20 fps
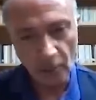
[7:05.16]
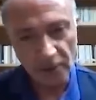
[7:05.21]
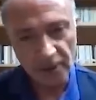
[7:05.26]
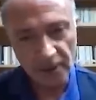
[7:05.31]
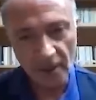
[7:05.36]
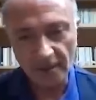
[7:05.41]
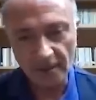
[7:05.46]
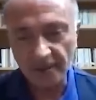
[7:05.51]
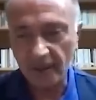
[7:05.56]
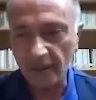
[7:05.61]
Onun
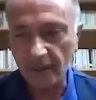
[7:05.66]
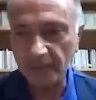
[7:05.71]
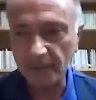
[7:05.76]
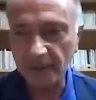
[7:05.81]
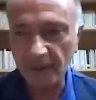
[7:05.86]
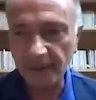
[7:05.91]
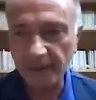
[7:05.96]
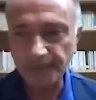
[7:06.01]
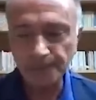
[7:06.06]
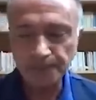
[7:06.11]
yan tarafı
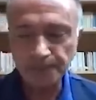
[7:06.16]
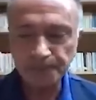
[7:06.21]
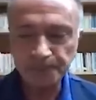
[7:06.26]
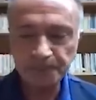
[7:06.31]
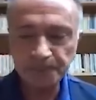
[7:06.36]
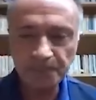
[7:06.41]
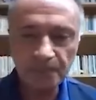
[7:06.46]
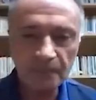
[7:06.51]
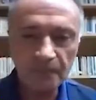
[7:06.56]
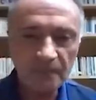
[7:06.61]
da
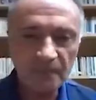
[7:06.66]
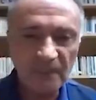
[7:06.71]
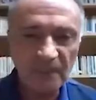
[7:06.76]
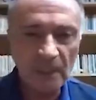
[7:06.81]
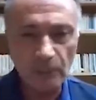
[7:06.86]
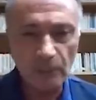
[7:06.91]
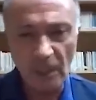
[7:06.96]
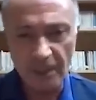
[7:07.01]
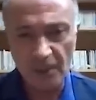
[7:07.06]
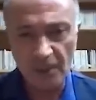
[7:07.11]

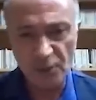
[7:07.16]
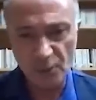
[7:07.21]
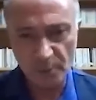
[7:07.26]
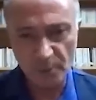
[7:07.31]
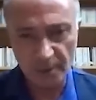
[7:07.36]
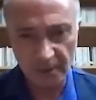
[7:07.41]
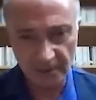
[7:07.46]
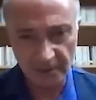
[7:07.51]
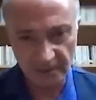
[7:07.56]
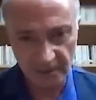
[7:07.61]
Mario
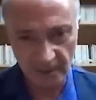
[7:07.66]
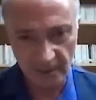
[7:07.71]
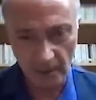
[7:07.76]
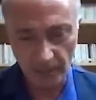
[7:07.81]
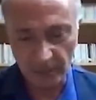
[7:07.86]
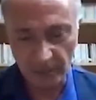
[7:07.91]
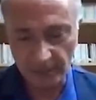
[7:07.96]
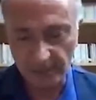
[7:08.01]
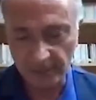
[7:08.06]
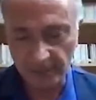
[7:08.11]
Spi'nin
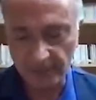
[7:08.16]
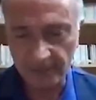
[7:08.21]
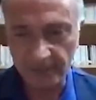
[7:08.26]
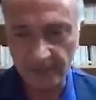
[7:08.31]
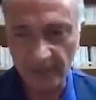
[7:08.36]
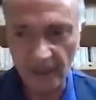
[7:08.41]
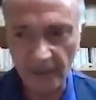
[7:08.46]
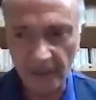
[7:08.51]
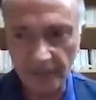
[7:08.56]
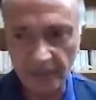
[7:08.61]

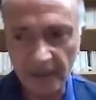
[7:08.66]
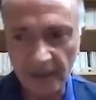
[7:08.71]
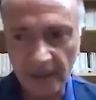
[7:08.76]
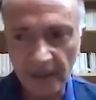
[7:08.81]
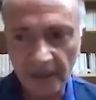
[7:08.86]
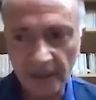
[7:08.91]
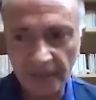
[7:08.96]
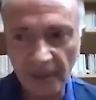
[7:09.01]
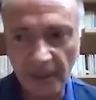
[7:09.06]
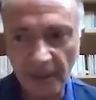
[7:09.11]
kapatıldığı ev
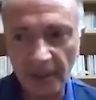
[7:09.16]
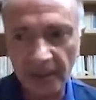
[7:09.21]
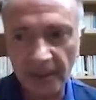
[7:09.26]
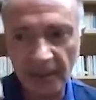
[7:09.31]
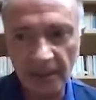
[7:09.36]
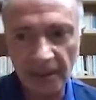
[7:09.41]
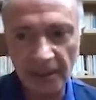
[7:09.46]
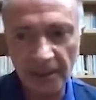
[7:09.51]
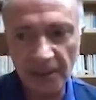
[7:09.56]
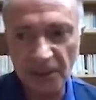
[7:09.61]

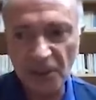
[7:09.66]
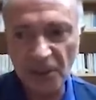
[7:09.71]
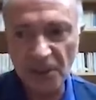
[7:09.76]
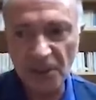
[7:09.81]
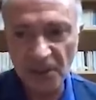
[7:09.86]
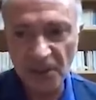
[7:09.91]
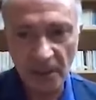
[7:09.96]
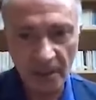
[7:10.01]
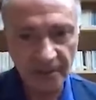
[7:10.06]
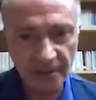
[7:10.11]
ve e,
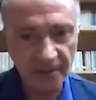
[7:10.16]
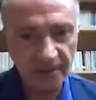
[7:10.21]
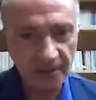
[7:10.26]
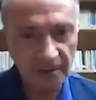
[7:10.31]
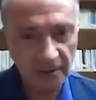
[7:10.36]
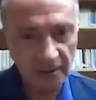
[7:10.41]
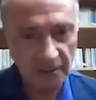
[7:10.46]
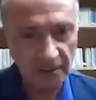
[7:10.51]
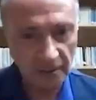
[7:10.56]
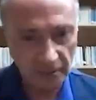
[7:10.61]
ikinci
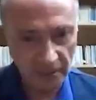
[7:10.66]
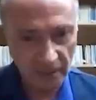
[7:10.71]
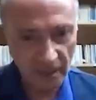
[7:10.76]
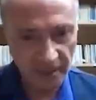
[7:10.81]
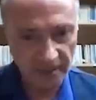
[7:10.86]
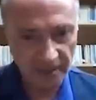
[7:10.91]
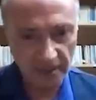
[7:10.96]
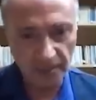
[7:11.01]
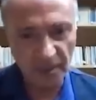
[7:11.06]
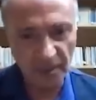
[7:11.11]
kat e,
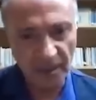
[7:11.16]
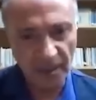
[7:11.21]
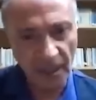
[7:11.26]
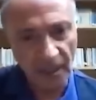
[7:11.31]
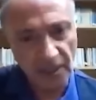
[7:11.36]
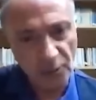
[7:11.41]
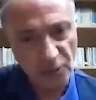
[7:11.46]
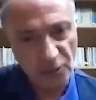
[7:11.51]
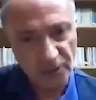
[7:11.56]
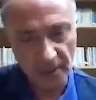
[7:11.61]
vardı. Bir de
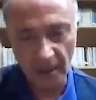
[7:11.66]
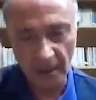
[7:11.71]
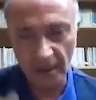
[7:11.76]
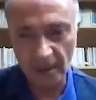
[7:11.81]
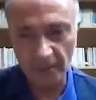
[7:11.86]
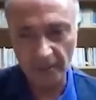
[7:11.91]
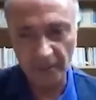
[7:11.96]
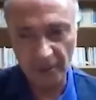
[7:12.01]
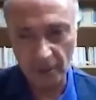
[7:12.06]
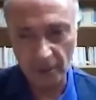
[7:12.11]
en
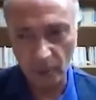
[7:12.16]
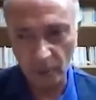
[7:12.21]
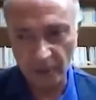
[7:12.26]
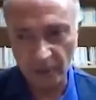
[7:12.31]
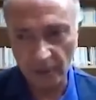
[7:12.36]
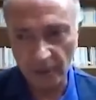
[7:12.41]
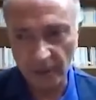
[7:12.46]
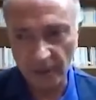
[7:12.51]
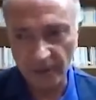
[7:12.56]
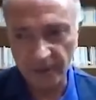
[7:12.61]
üstte bir
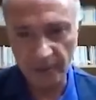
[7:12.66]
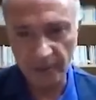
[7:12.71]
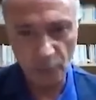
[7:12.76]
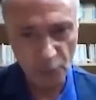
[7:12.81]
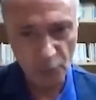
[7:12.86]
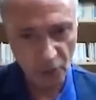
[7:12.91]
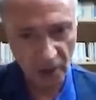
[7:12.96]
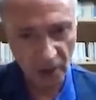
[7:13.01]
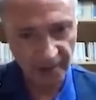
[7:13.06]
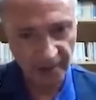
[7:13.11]
oda vardı.
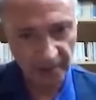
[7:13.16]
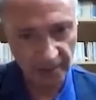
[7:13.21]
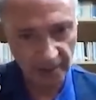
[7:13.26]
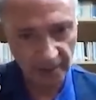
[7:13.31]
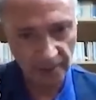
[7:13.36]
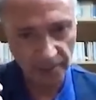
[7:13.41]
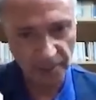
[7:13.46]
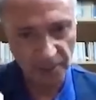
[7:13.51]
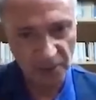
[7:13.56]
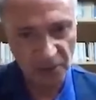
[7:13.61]
Üç
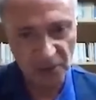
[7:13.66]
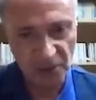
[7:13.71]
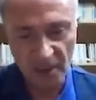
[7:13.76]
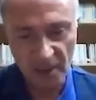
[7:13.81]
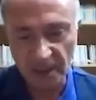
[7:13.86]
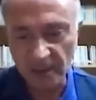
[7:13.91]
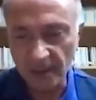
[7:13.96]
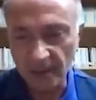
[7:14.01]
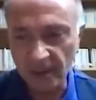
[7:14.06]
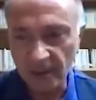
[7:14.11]
katlı bir
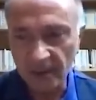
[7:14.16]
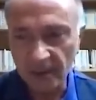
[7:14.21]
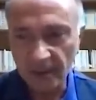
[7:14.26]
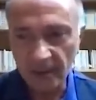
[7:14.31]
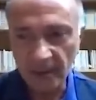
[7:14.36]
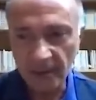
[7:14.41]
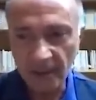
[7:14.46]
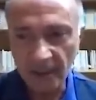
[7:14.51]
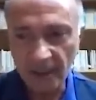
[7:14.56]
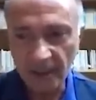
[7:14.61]
şey
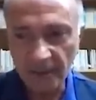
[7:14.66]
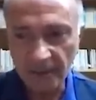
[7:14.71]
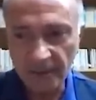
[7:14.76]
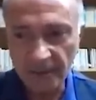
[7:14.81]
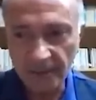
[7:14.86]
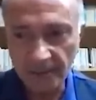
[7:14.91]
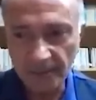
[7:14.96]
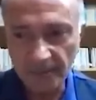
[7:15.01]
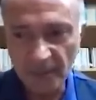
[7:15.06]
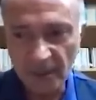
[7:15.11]
e,
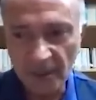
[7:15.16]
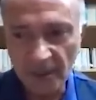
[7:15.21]
evdi.